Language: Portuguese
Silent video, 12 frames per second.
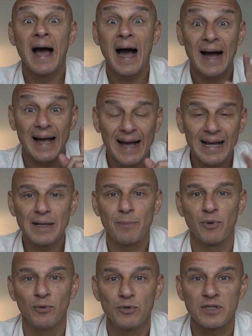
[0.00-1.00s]
A cada
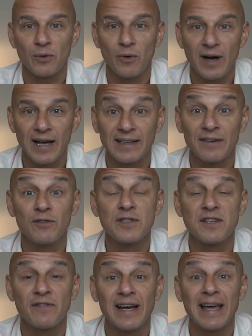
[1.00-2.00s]
pronúncia correta,
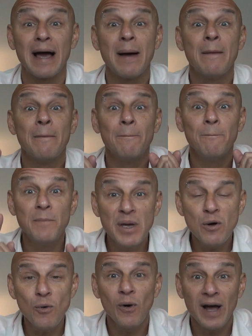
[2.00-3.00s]
você vai ganhar
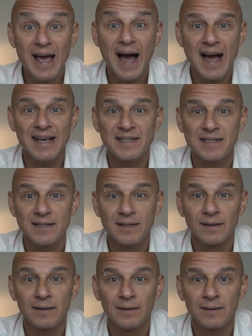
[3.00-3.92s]
mil reais.